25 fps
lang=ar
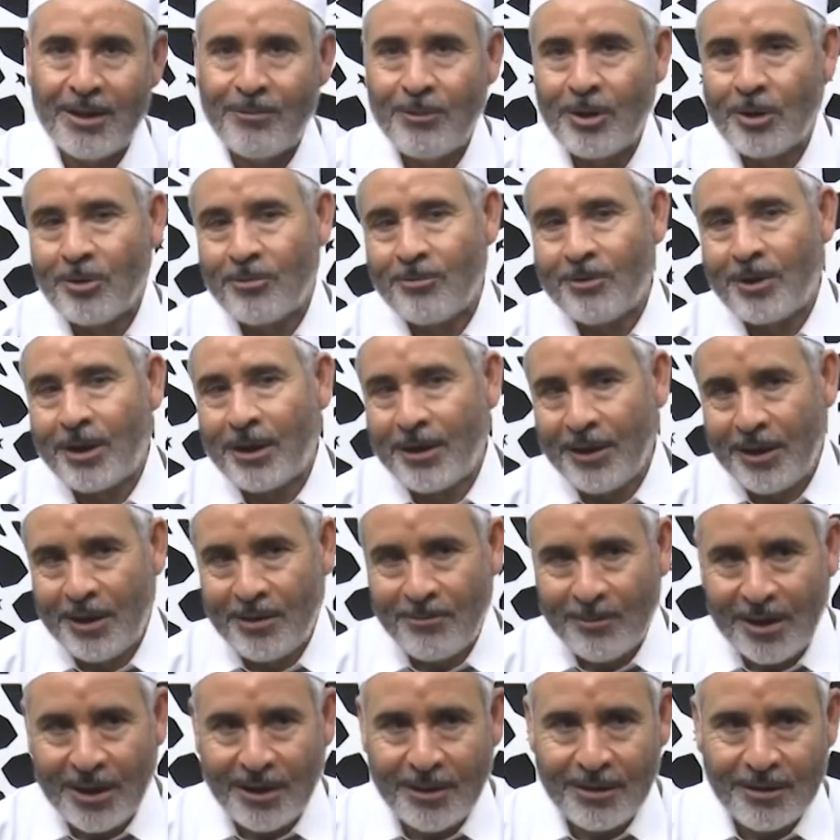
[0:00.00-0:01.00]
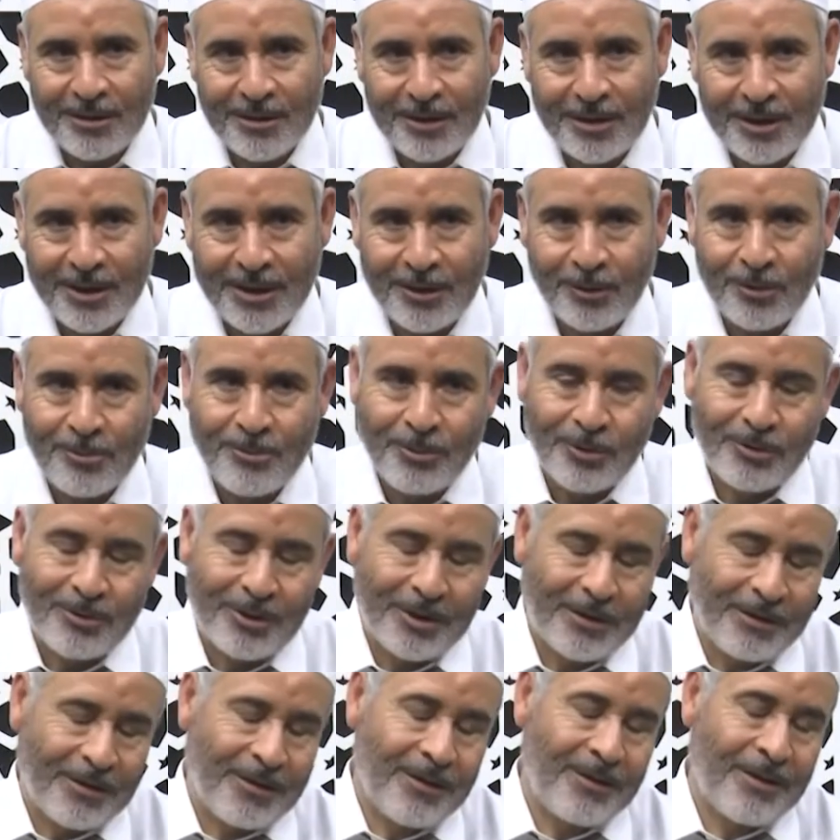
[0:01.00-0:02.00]
بكم رحيما الآية من
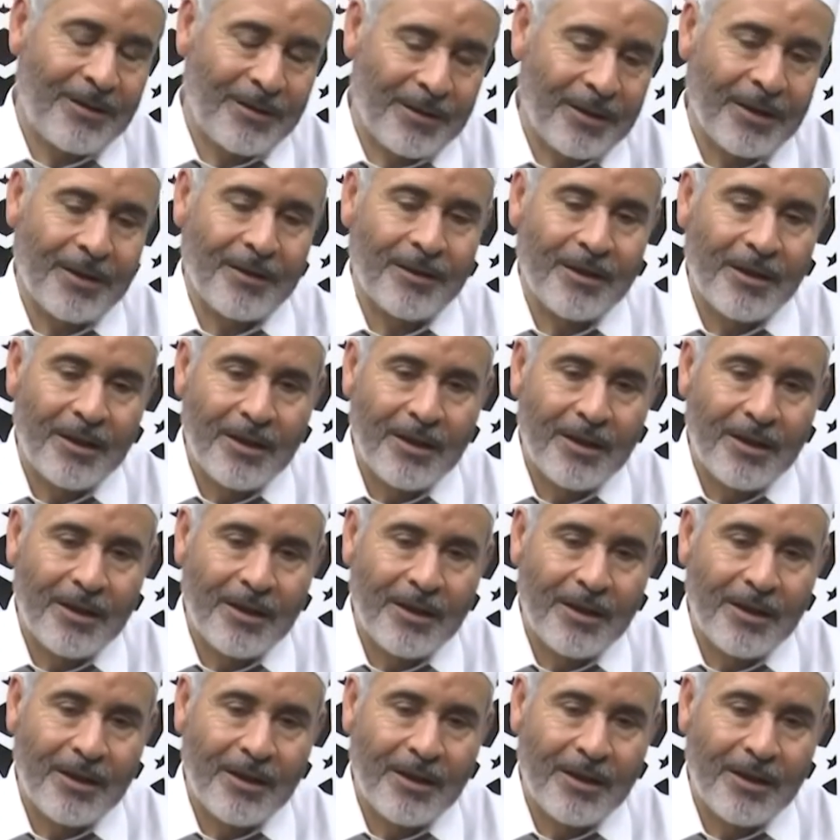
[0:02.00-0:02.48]
سورة النساء